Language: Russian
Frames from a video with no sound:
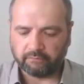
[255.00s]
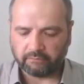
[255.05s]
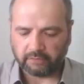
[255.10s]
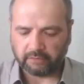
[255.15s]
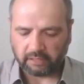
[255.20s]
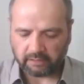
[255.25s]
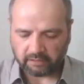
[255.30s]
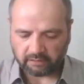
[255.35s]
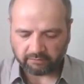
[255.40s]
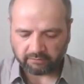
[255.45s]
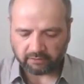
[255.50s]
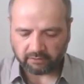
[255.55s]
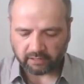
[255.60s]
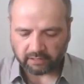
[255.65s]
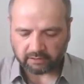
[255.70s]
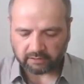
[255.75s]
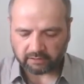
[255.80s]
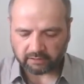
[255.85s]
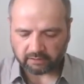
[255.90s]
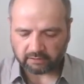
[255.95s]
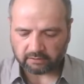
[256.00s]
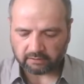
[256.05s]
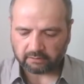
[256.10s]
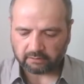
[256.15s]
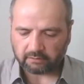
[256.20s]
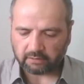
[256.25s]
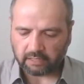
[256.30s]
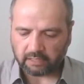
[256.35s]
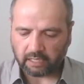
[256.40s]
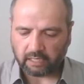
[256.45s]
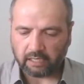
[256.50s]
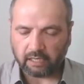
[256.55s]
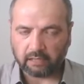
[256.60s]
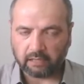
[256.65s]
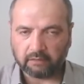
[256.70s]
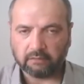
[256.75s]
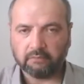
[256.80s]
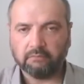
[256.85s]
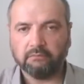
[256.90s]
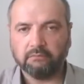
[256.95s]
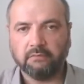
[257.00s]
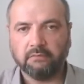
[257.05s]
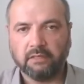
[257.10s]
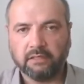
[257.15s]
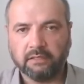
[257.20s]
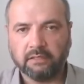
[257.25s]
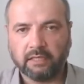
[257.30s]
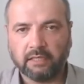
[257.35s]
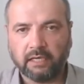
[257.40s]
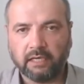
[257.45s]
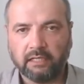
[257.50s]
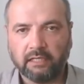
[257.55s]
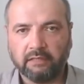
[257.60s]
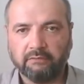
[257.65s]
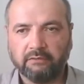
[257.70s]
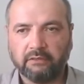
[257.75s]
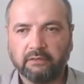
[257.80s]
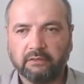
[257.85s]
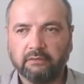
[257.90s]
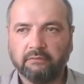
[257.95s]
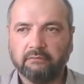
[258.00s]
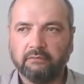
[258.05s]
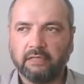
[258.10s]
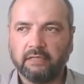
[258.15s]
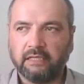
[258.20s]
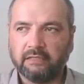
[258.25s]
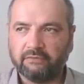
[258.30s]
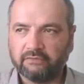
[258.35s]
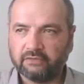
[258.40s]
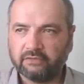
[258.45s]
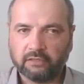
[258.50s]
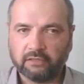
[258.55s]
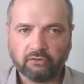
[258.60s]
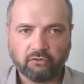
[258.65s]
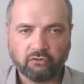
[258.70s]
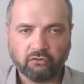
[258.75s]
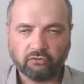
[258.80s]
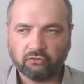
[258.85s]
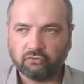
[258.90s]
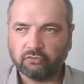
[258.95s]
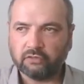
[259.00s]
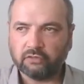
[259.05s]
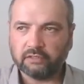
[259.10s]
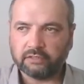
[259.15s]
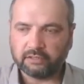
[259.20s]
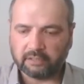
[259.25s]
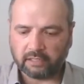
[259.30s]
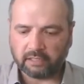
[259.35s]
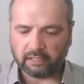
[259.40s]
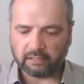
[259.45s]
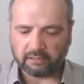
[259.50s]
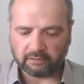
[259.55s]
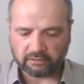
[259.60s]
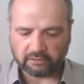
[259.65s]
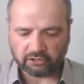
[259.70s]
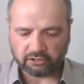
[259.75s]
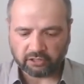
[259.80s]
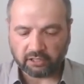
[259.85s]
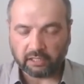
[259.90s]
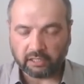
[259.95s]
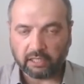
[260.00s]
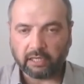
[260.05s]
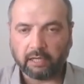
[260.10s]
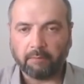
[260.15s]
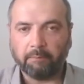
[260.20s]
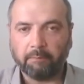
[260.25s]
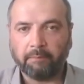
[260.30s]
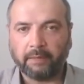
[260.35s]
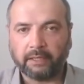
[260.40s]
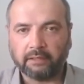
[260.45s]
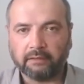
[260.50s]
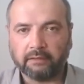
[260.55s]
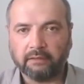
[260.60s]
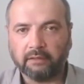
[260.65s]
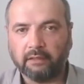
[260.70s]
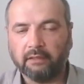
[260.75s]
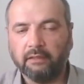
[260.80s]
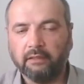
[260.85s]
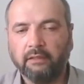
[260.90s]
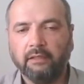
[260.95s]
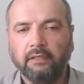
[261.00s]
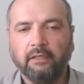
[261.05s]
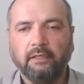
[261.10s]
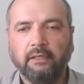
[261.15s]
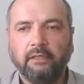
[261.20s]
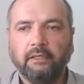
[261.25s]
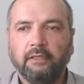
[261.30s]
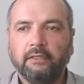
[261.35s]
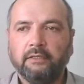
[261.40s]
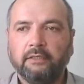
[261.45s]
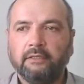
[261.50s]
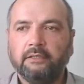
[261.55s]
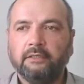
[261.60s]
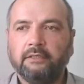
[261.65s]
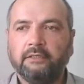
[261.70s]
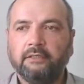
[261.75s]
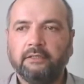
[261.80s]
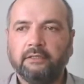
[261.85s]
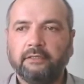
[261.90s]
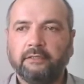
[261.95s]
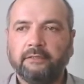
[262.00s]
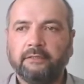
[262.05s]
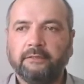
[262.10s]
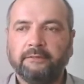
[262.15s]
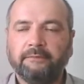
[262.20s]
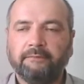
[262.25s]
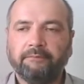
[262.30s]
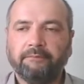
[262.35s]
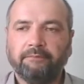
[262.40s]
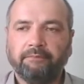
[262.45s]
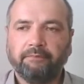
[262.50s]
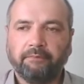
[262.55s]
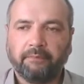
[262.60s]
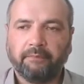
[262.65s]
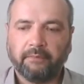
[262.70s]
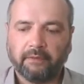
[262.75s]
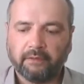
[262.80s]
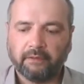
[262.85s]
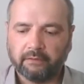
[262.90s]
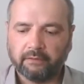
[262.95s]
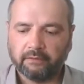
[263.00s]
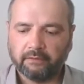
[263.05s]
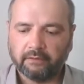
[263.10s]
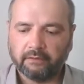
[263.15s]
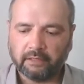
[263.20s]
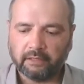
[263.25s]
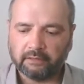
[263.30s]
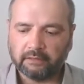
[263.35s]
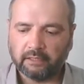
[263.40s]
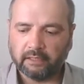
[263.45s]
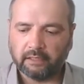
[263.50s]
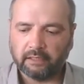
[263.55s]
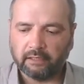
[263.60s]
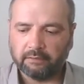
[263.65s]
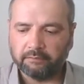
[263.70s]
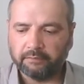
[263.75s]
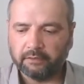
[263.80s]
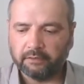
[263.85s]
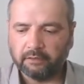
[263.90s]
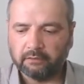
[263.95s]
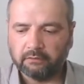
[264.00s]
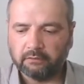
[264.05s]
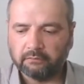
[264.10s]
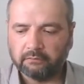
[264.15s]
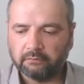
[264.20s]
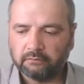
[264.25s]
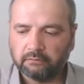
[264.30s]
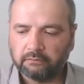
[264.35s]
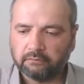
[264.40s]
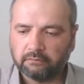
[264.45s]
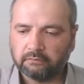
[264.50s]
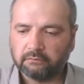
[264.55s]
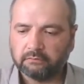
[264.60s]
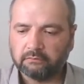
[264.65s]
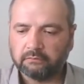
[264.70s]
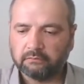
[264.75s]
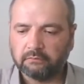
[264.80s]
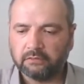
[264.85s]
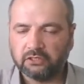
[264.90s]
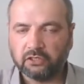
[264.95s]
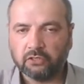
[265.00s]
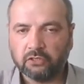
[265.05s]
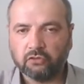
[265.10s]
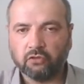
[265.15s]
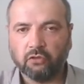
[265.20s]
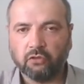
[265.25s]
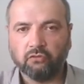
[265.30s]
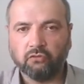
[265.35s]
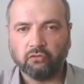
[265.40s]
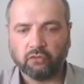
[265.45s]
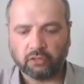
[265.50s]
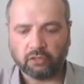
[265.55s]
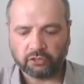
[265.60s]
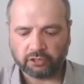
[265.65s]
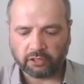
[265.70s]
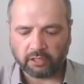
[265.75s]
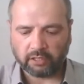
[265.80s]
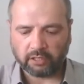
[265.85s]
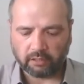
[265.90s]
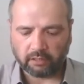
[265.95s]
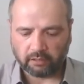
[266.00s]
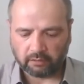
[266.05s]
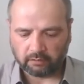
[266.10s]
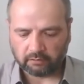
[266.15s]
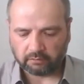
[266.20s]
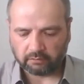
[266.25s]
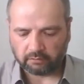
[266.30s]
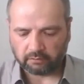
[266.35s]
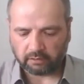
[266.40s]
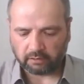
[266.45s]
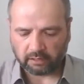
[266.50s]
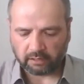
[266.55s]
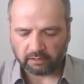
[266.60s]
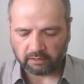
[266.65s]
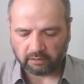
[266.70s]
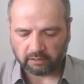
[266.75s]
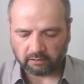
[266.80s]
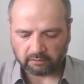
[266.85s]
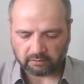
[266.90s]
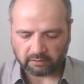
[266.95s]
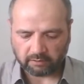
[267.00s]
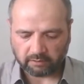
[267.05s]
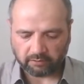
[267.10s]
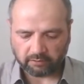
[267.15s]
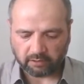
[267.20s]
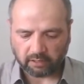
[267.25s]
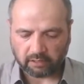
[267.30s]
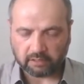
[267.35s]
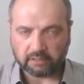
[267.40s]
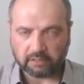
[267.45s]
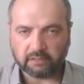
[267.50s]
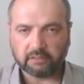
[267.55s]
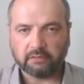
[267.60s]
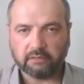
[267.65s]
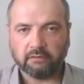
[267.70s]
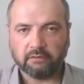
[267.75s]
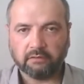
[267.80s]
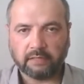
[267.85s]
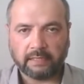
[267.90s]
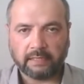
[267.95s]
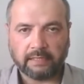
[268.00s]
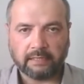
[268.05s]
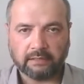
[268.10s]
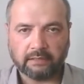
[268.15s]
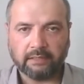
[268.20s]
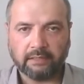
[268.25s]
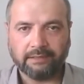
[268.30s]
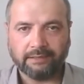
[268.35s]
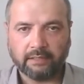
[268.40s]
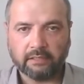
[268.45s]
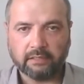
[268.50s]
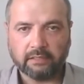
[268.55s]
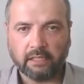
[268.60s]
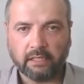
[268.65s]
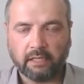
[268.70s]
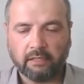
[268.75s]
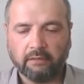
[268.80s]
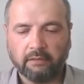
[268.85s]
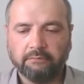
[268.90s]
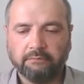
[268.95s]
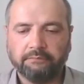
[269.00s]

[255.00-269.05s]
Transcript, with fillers: эти 12 колен Израилевых, они все друг друга знали, жили компактно. И когда был сезон урожая, они собирались на несколько дней.